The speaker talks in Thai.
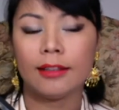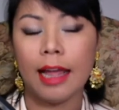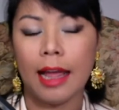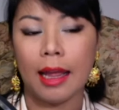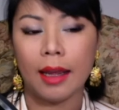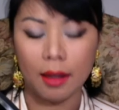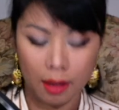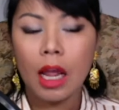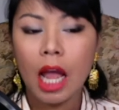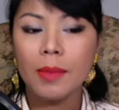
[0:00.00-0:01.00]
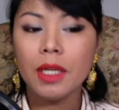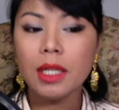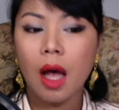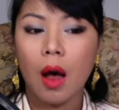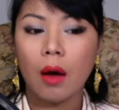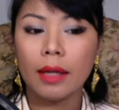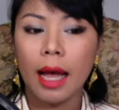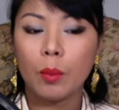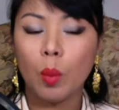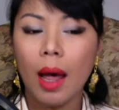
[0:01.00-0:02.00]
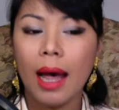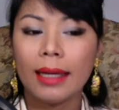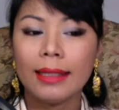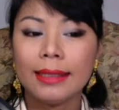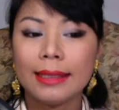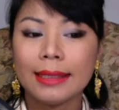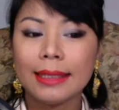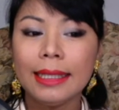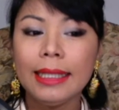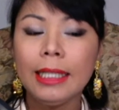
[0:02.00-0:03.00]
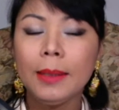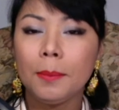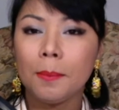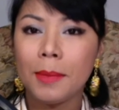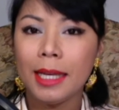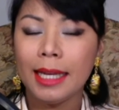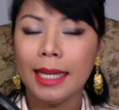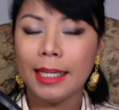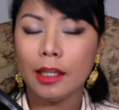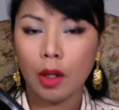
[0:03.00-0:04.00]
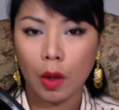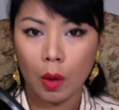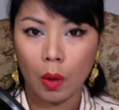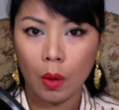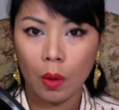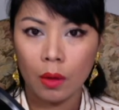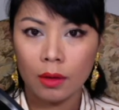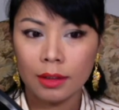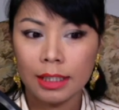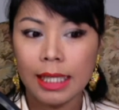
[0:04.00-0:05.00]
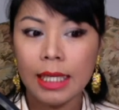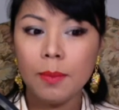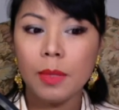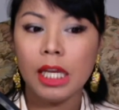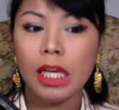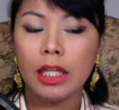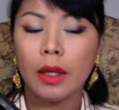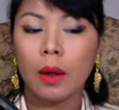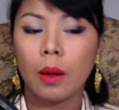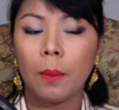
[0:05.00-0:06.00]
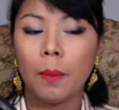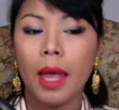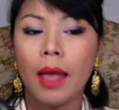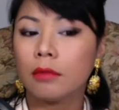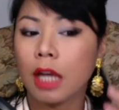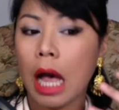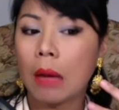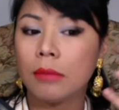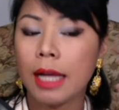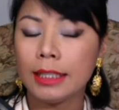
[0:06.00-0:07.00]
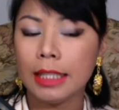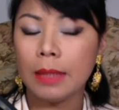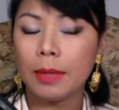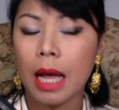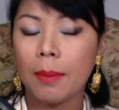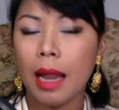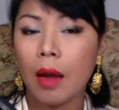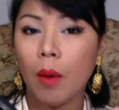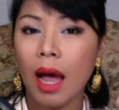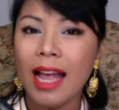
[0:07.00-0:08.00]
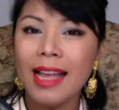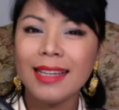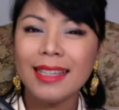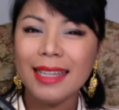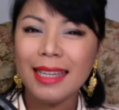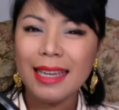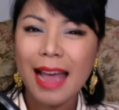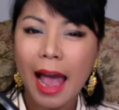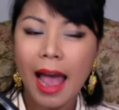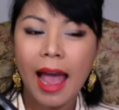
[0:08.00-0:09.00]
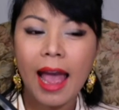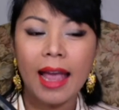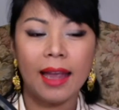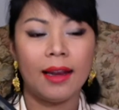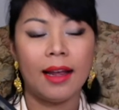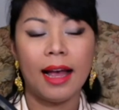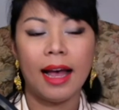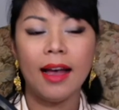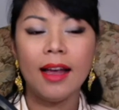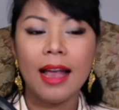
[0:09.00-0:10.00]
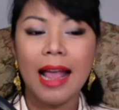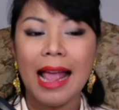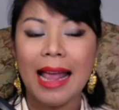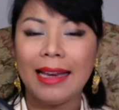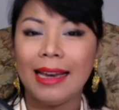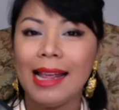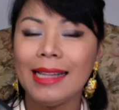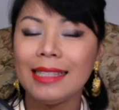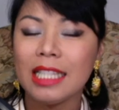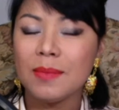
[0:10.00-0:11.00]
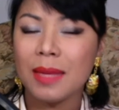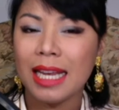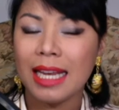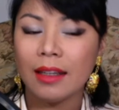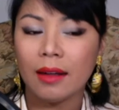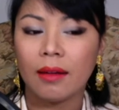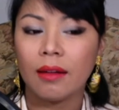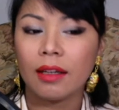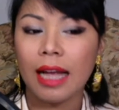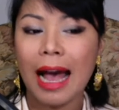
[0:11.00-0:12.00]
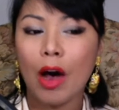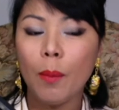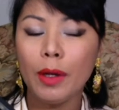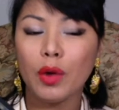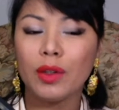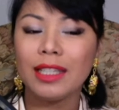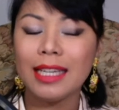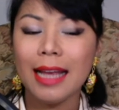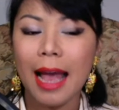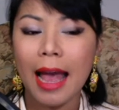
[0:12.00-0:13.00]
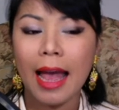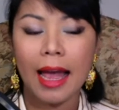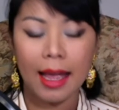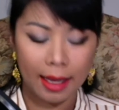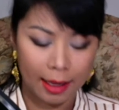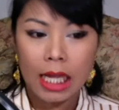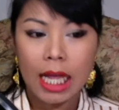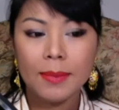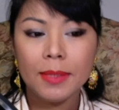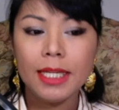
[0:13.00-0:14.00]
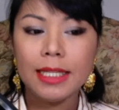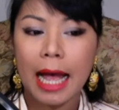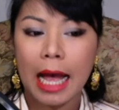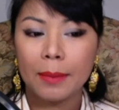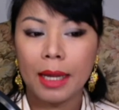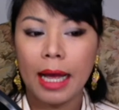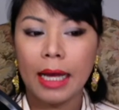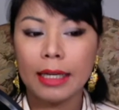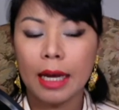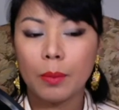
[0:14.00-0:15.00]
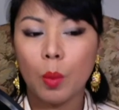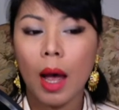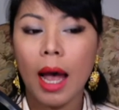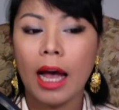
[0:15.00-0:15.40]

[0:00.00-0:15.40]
แต่คำที่สองคำว่า d i m i d d i m i d เป็นคำ adjective นะคะ แปลว่า ขี้อายนะคะ e l e d i m i d เขาเป็นคนขี้อายคำที่สามนะคะคำว่า